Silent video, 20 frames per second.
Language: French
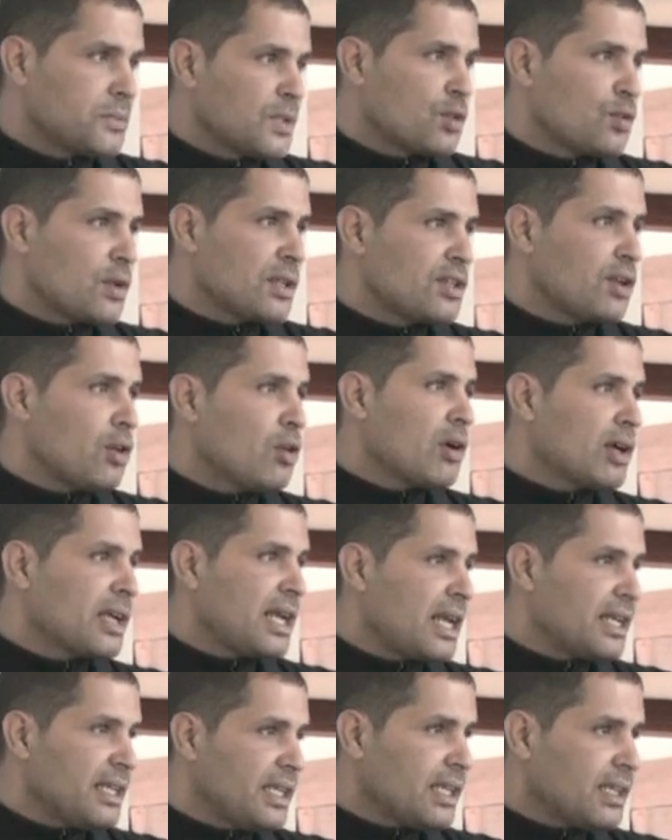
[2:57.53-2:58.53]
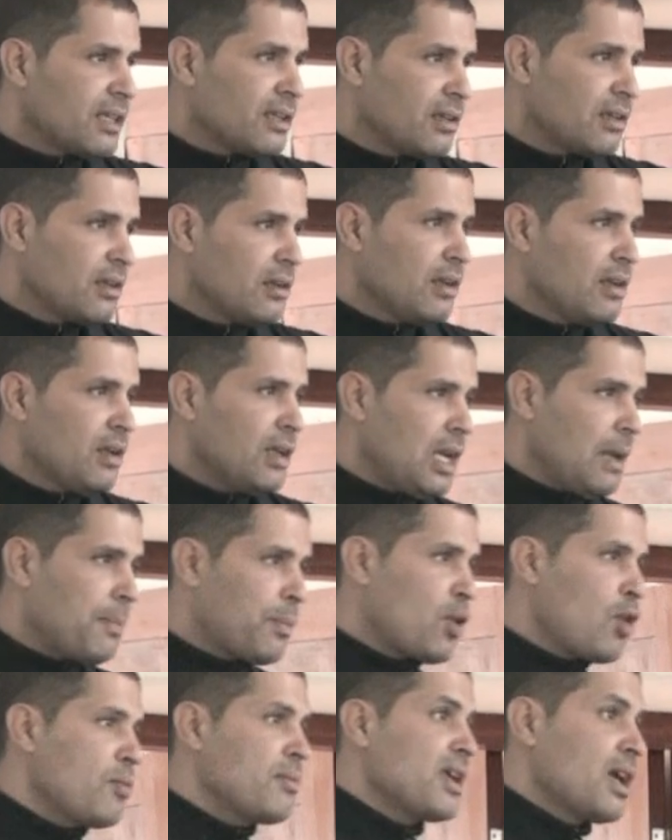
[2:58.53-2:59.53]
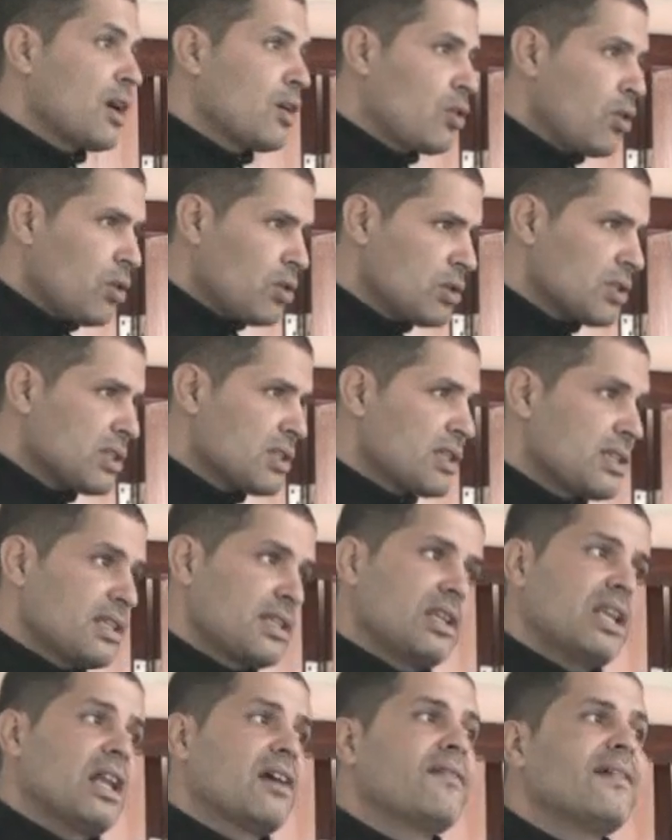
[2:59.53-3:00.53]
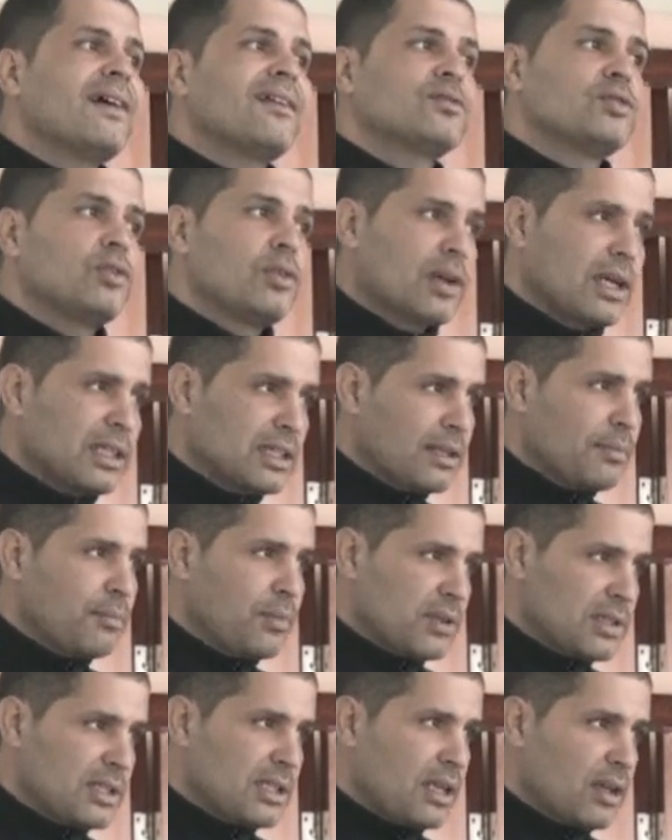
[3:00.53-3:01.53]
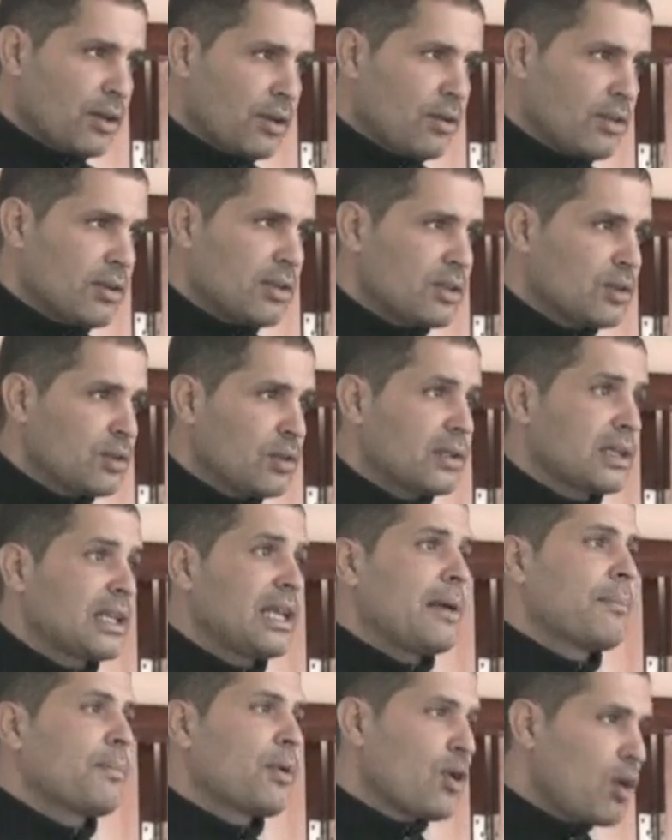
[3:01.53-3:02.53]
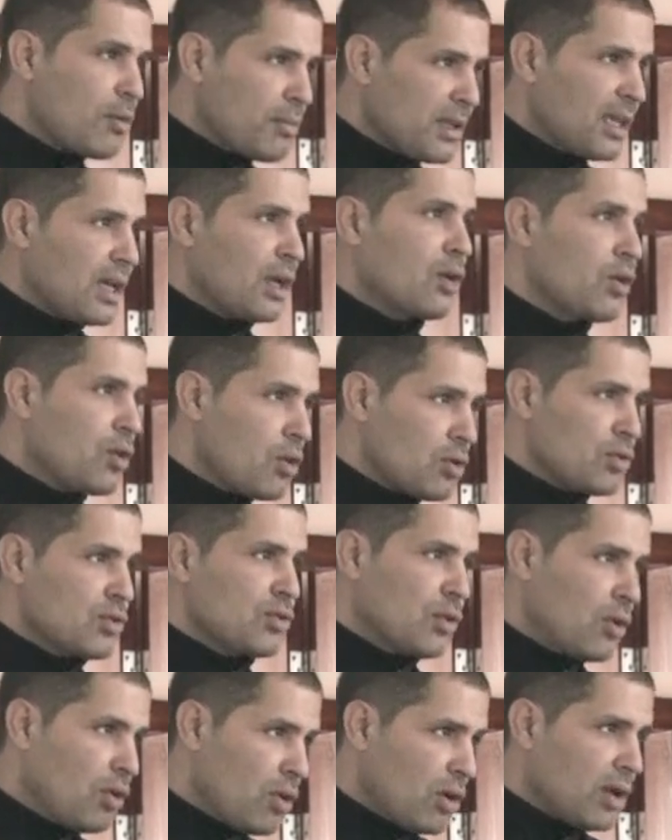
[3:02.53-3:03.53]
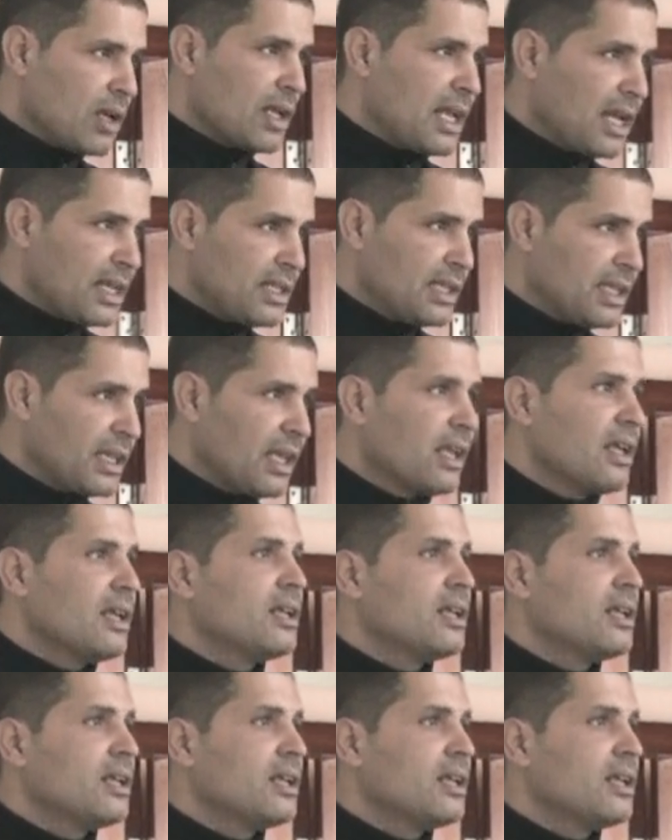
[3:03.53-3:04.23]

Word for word: soit si organique, la première cause, c'est la valve de l'urètre postérieur Donc la première cause organique